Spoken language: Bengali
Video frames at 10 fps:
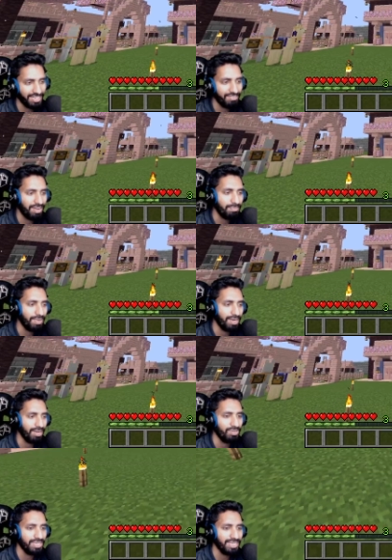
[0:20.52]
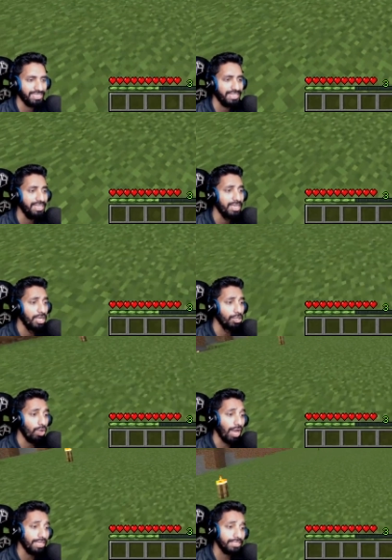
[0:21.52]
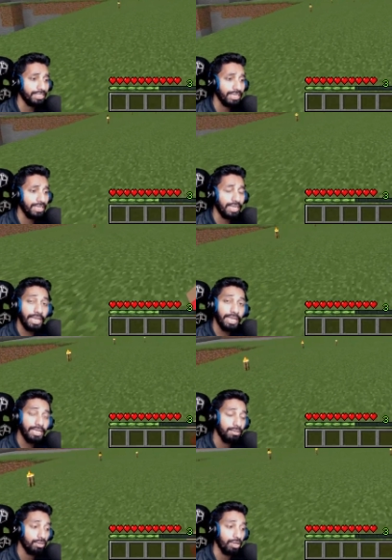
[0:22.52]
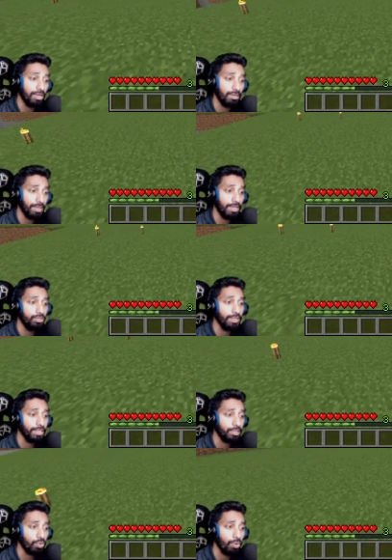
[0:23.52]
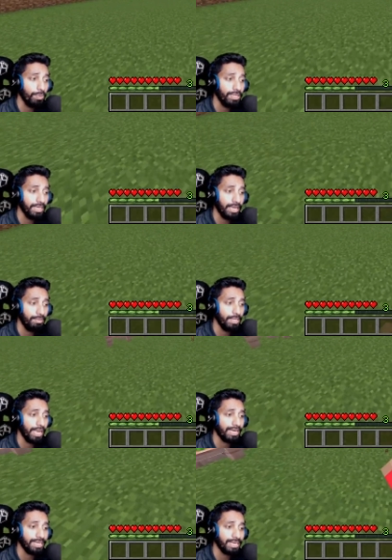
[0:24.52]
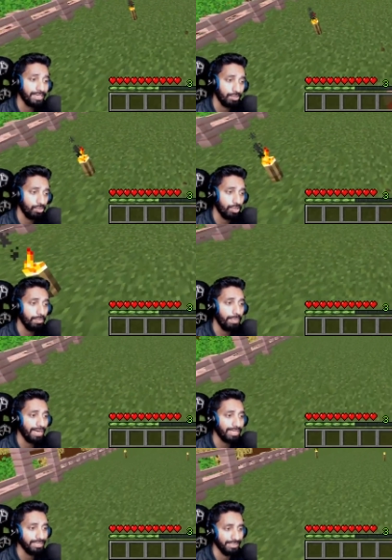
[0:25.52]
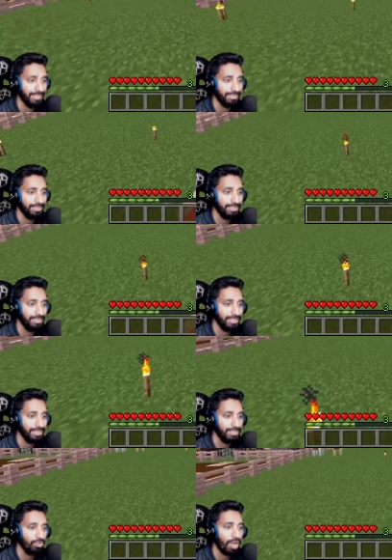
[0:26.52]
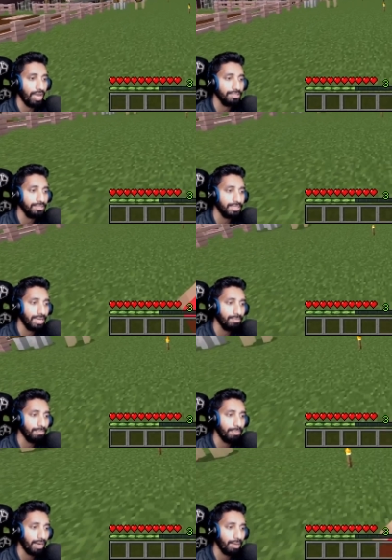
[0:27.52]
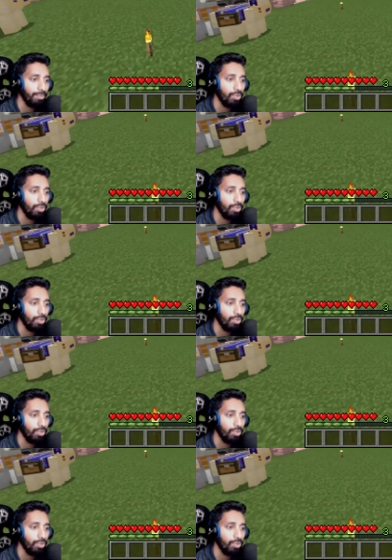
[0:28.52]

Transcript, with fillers: ফার্ম বানাও ঠিক আছে তো আজকে এই মানে তোমাদের কমেন্ট থেকে আমি একটা একটা করে বানাতে যাচ্ছি ঠিক আছে তো আজকে আমরা বানাবো